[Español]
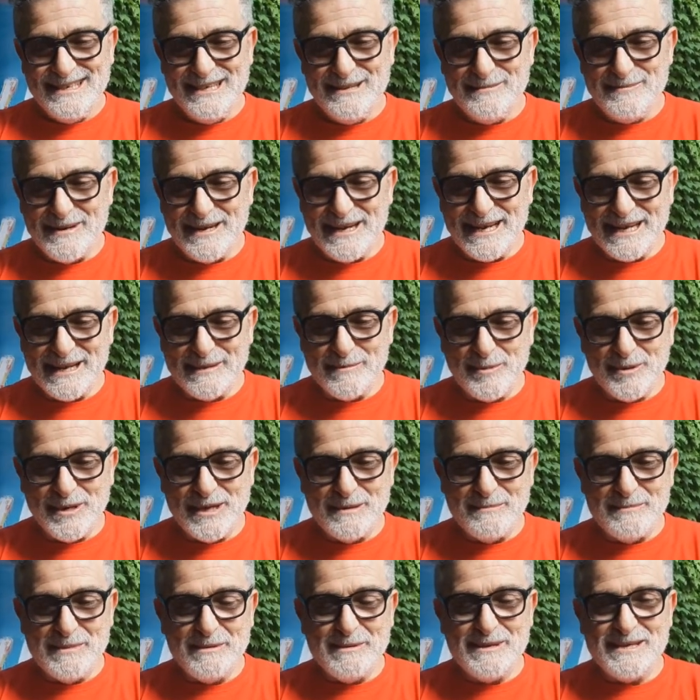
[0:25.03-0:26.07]
y para que
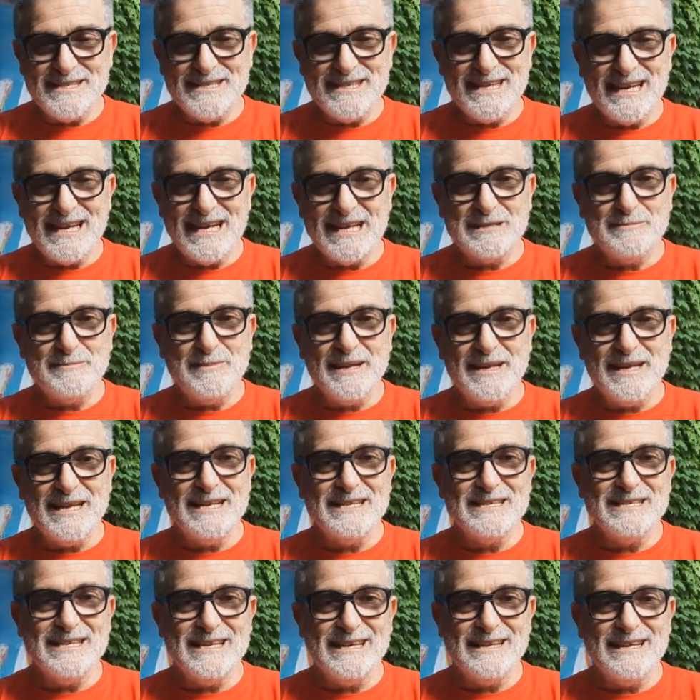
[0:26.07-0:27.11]
puedan vivenciar la
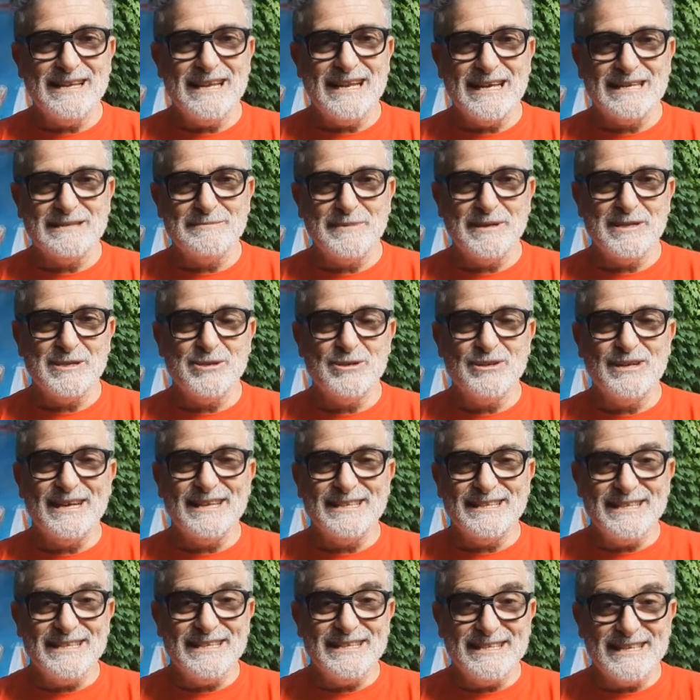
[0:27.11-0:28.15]
experiencia de la expresión
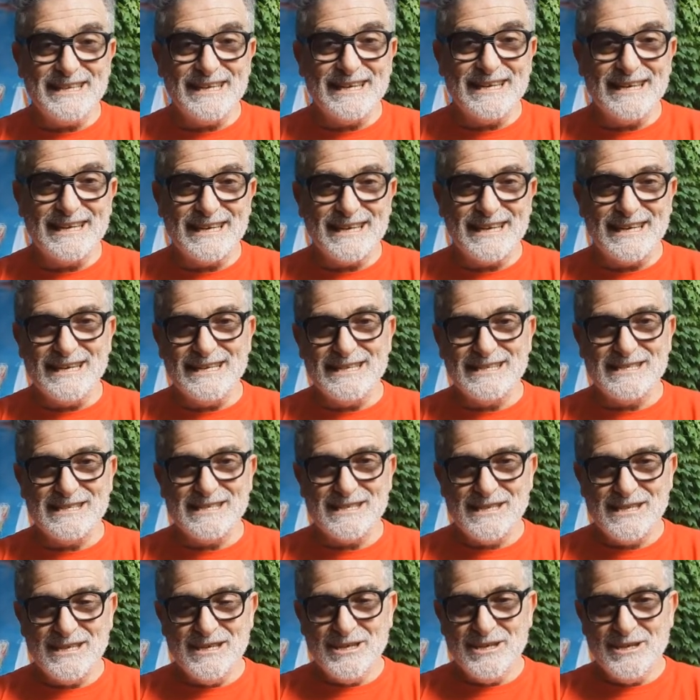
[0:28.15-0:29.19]
artística que es
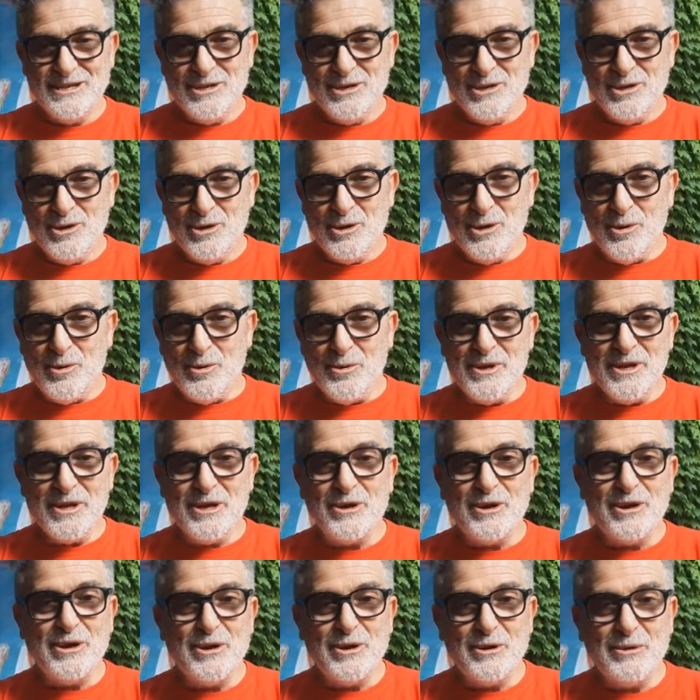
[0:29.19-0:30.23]
lo
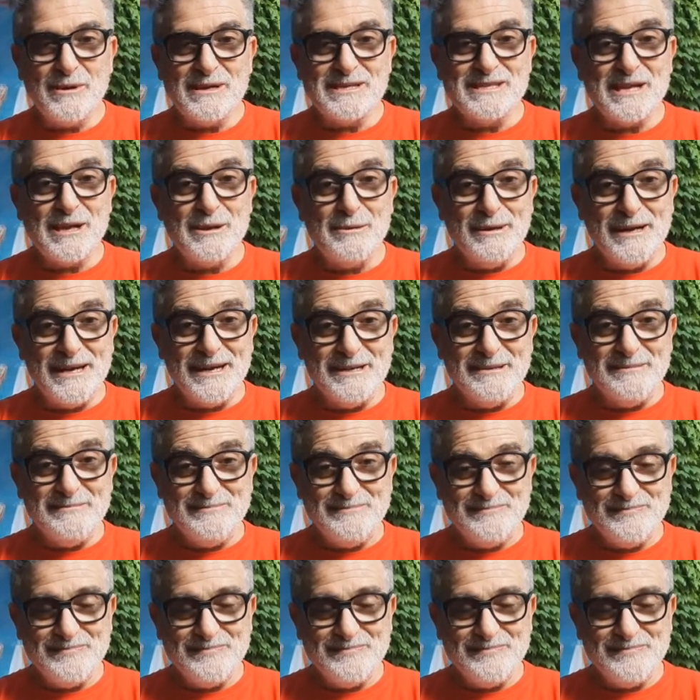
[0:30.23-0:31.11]
único que nos va a salvar.